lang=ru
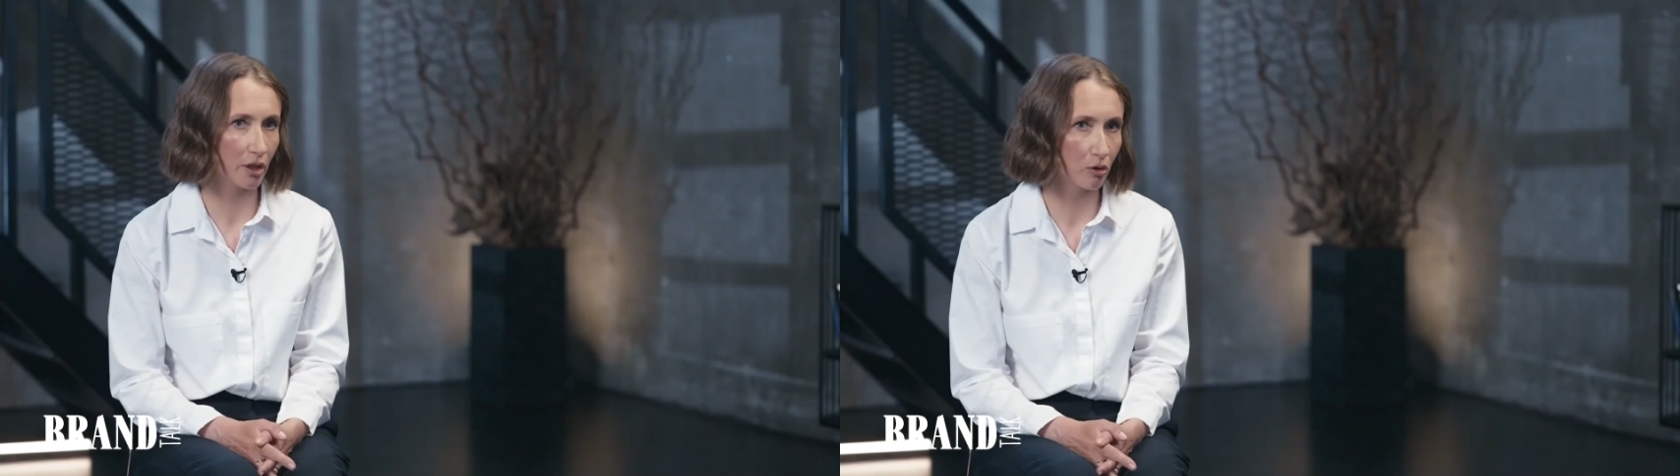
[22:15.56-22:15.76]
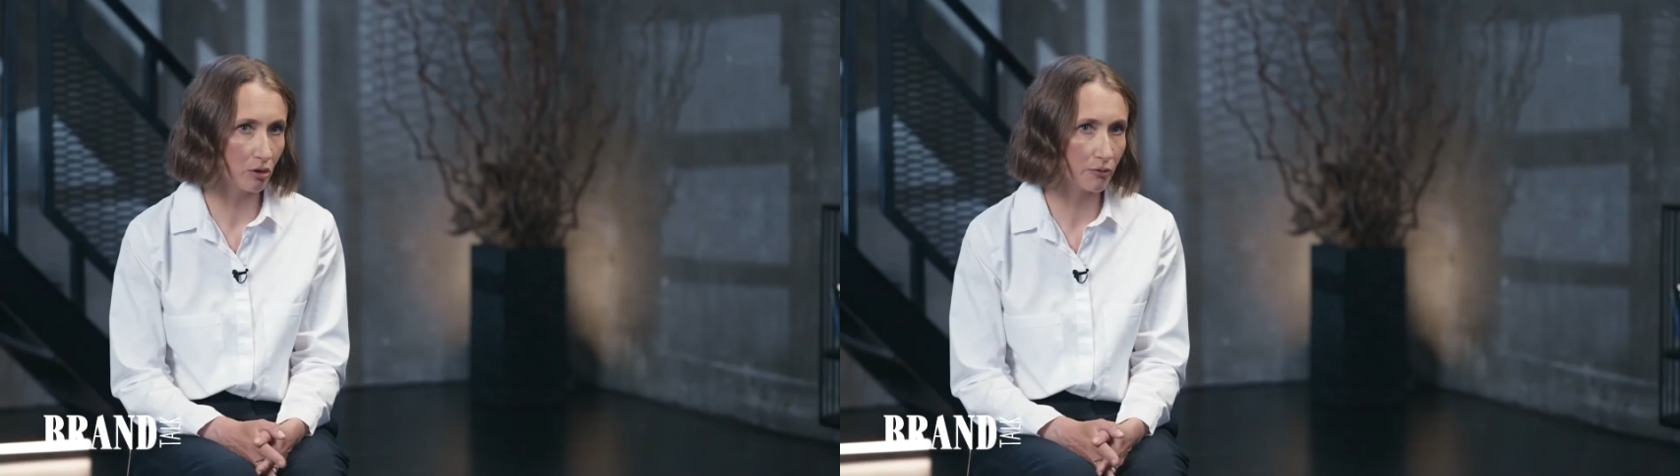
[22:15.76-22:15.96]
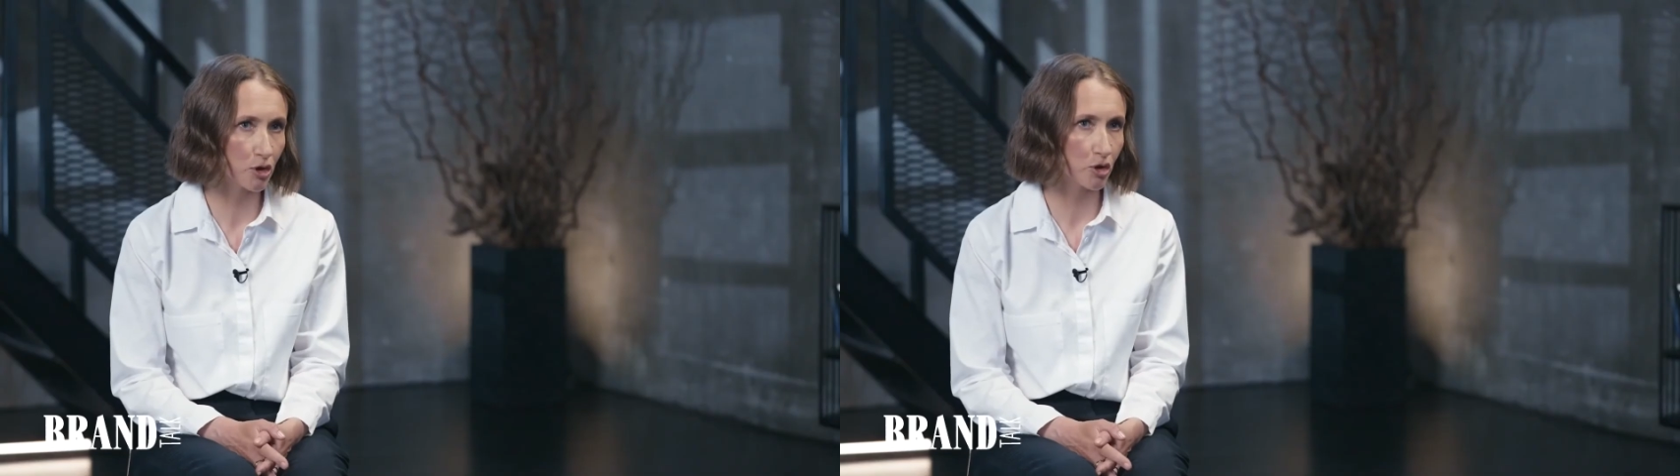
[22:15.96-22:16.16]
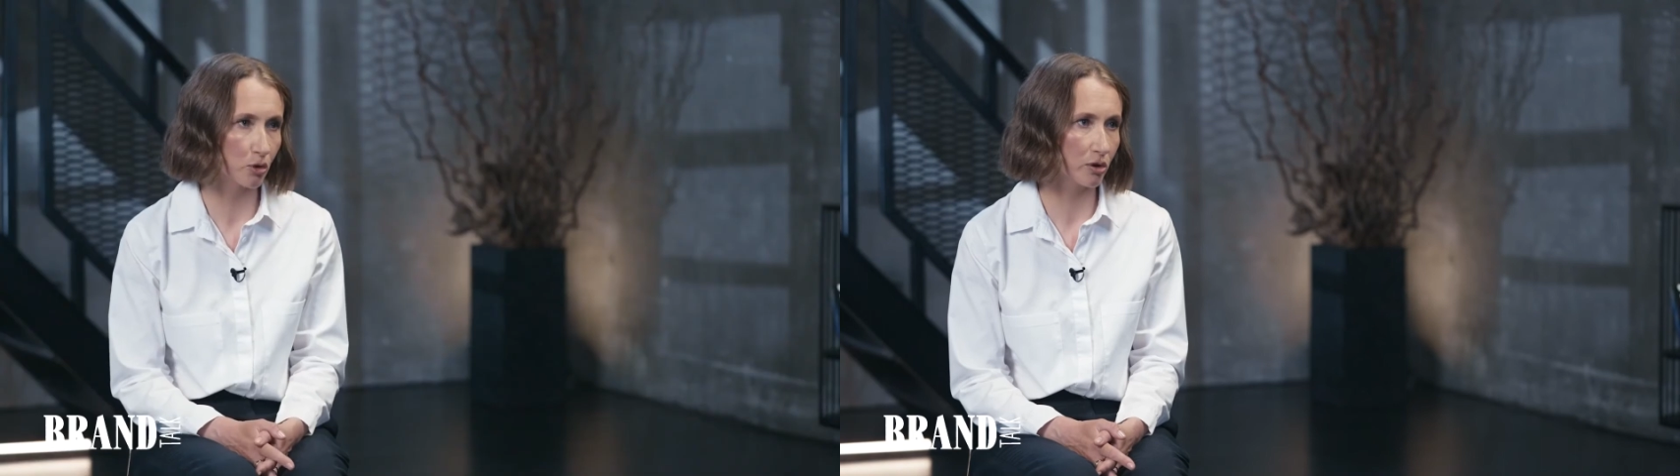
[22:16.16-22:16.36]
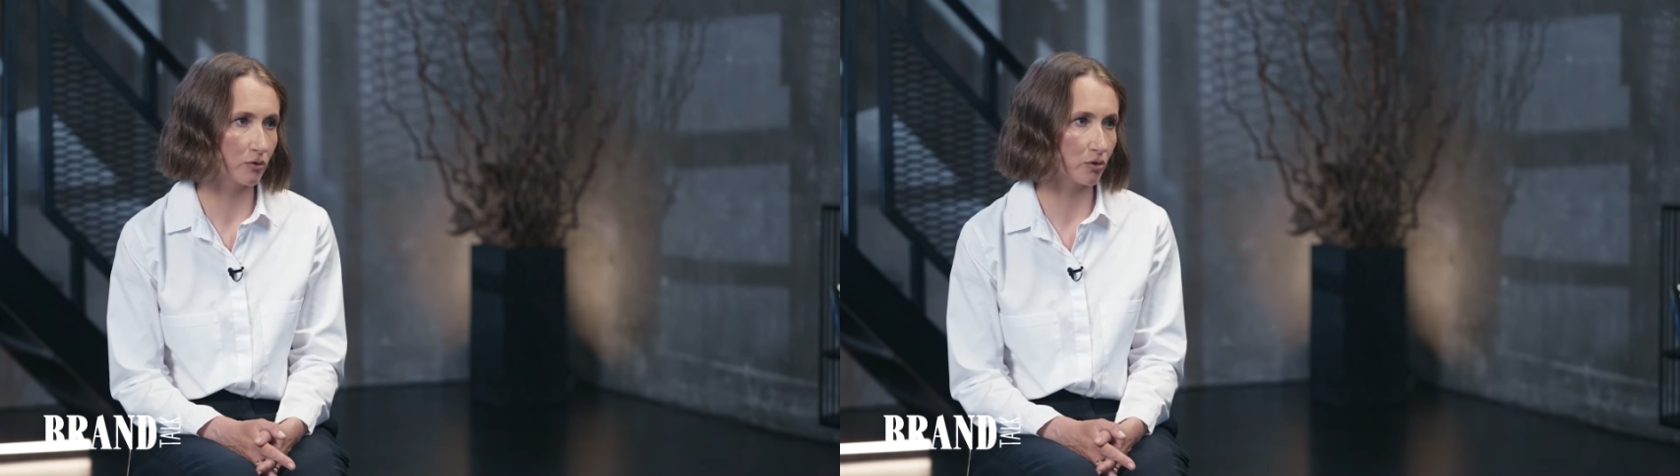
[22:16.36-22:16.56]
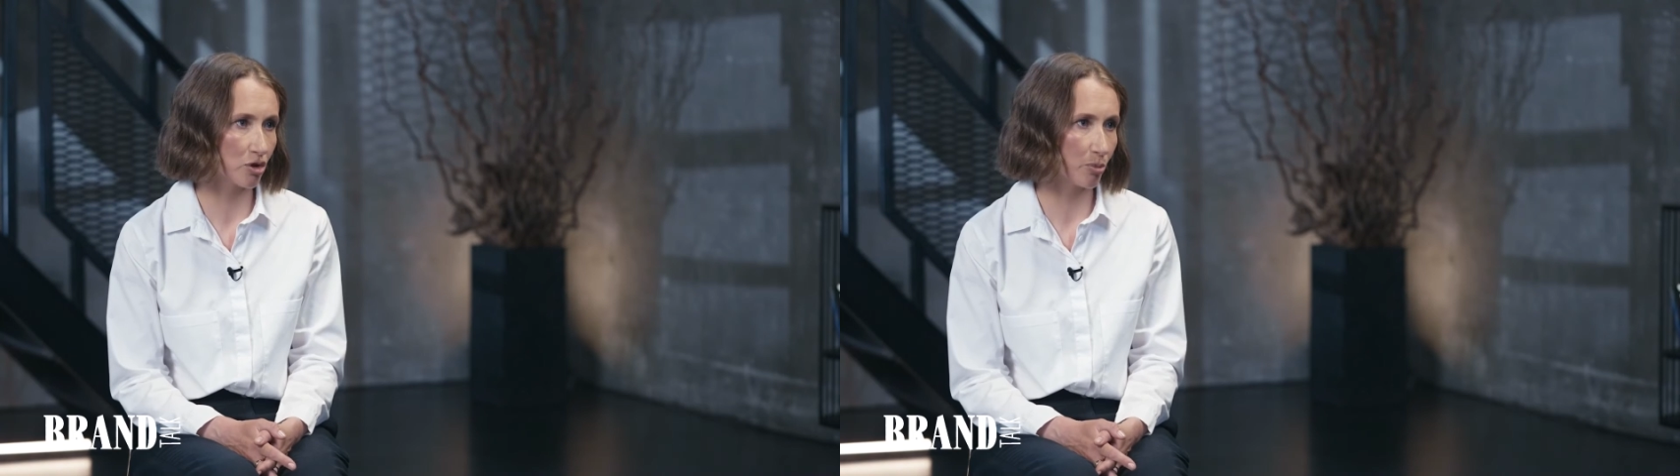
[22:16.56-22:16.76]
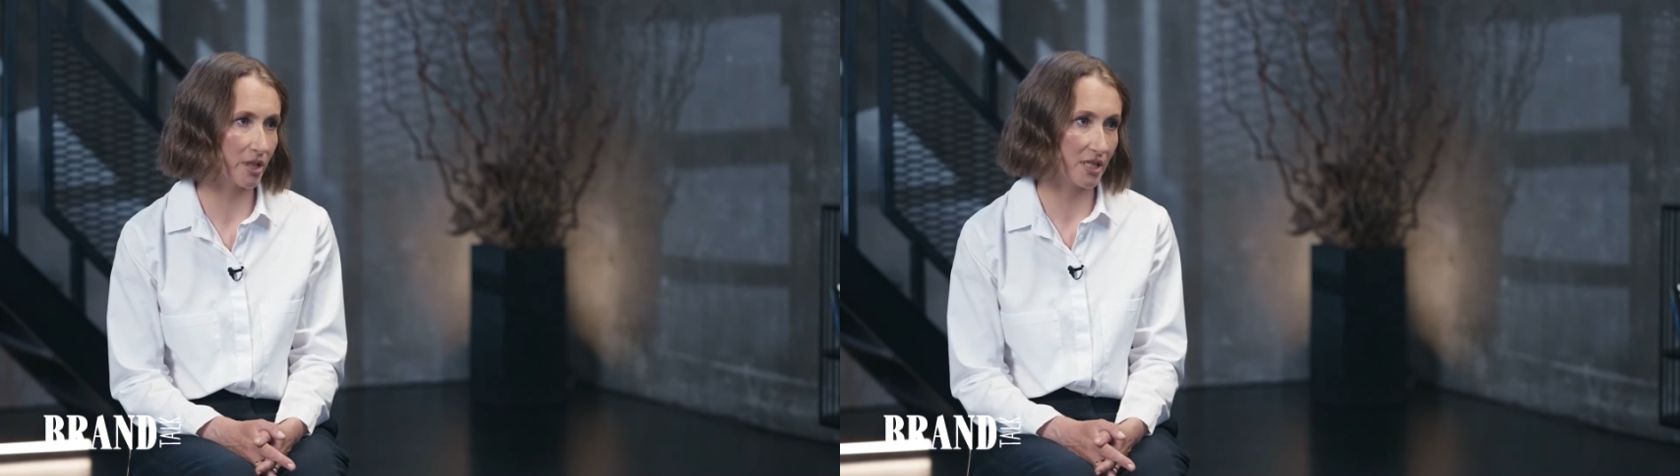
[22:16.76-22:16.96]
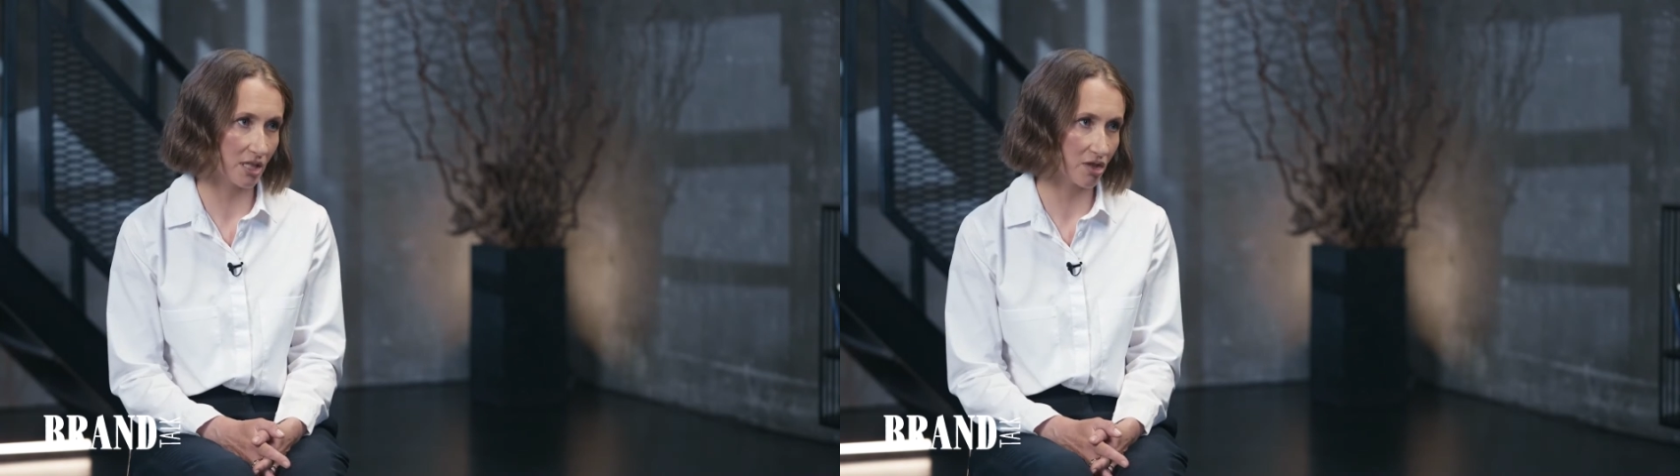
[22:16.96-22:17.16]
таков, что его нужно
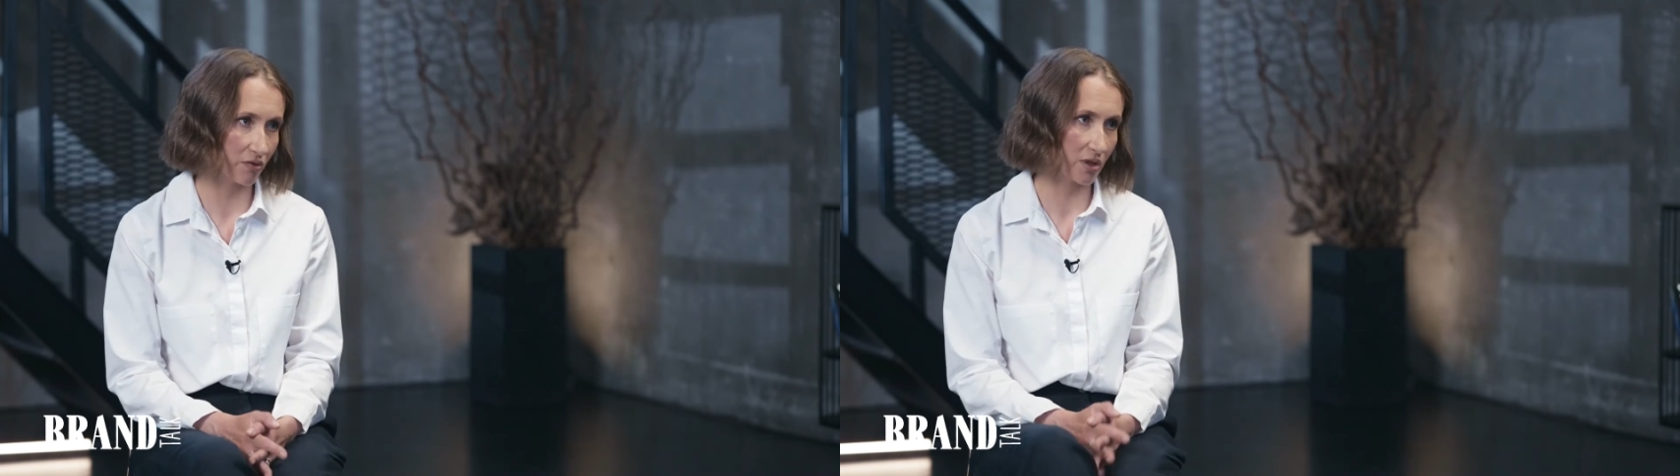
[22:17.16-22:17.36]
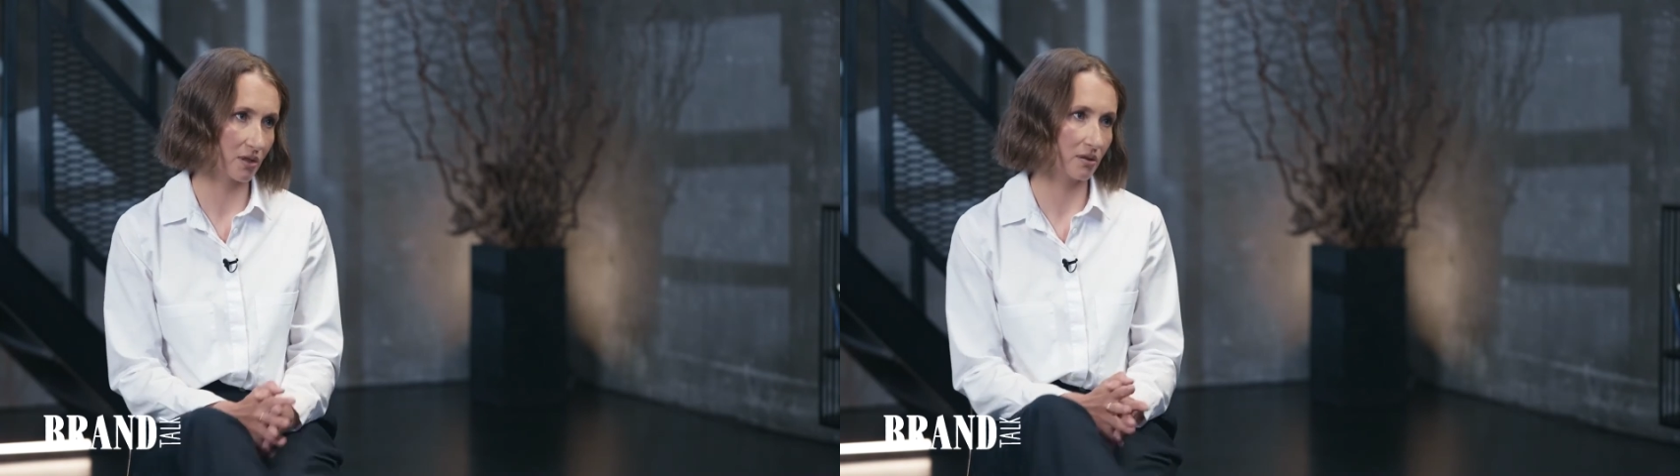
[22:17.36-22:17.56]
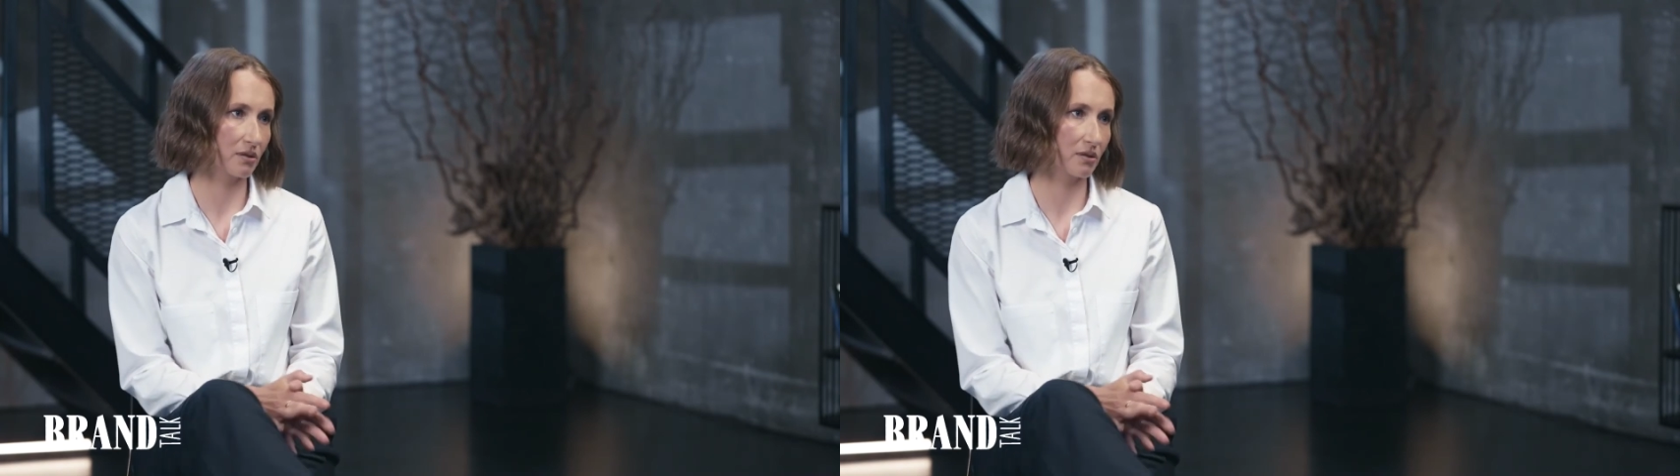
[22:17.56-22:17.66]
поддерживать.